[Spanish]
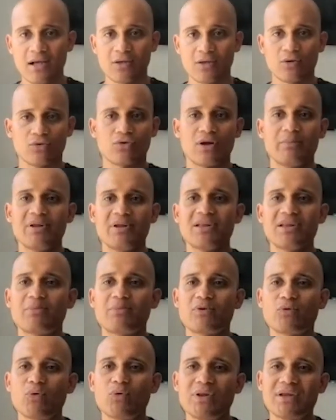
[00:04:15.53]
no solamente
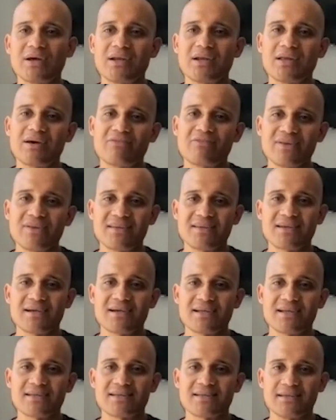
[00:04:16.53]
por su integridad
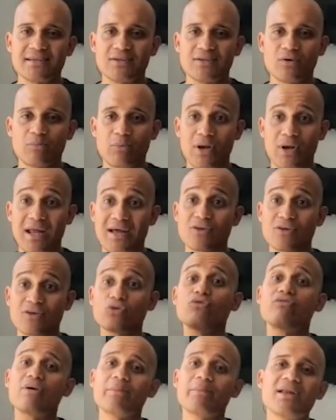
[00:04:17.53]
física, sino por la de
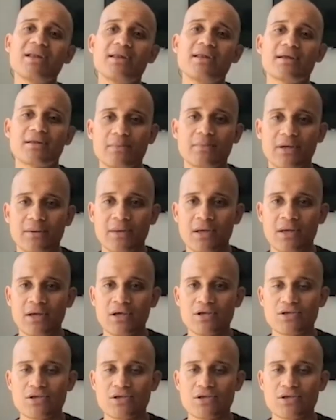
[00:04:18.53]
su familia también.